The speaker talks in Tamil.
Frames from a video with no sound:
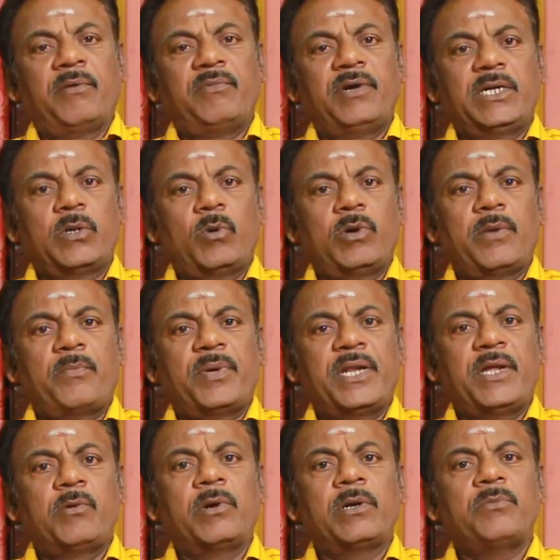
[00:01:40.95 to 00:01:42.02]
வீட்டில் உள்ள
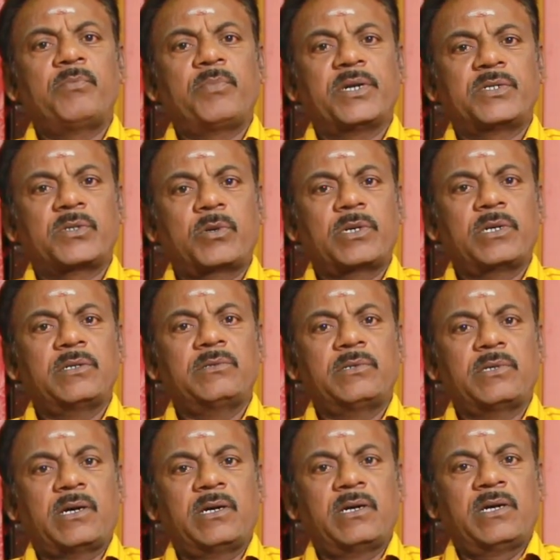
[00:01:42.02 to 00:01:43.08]
பெரியவங்களும் பெற்றோர்களும்
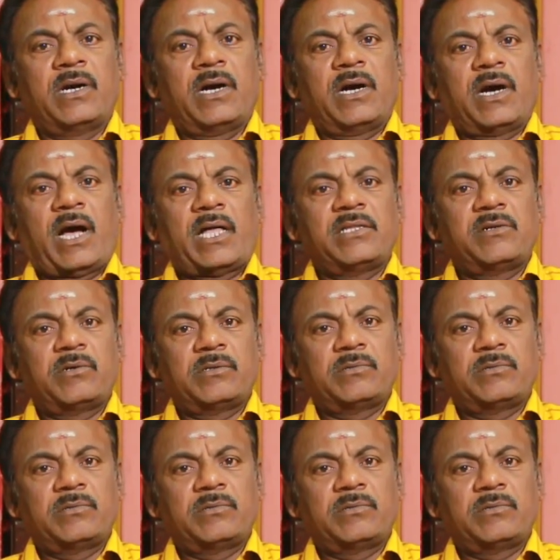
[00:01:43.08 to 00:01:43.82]
அது